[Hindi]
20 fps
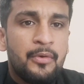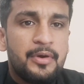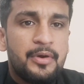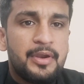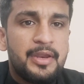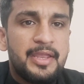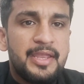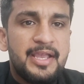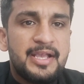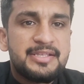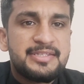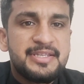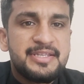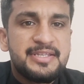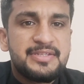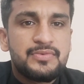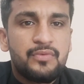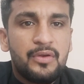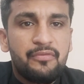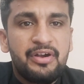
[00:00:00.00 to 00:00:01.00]
और एक
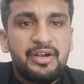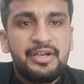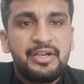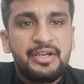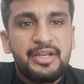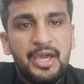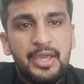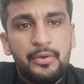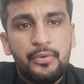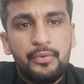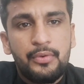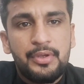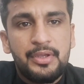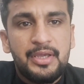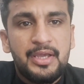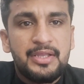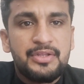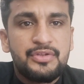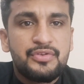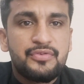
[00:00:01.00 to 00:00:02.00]
सीरीज़ वन वन टाई
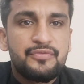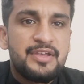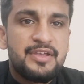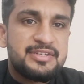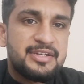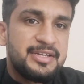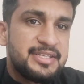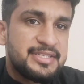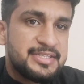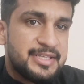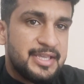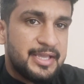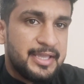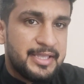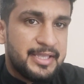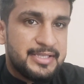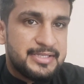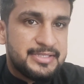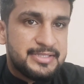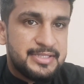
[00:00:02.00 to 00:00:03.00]
हुई है जो वेस्ट इंडीज़ के
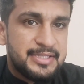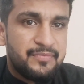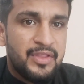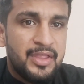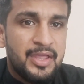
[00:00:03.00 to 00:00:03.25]
अगेंस्ट थी